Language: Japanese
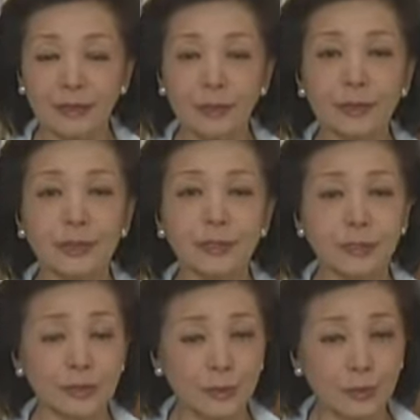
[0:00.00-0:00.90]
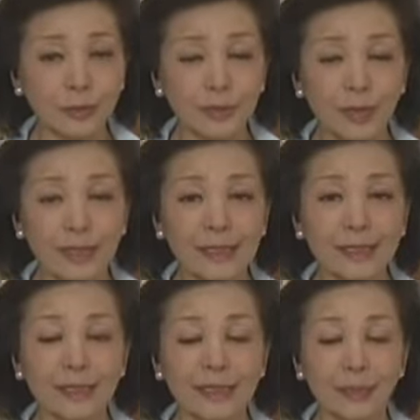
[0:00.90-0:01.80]
そして中国の在り
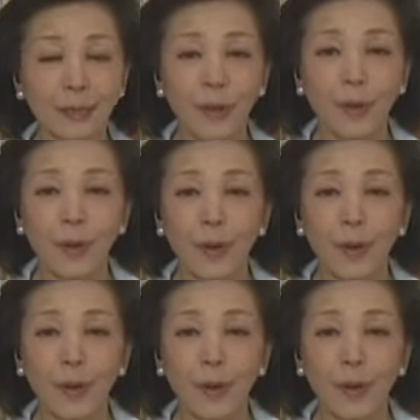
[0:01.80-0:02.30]
方にも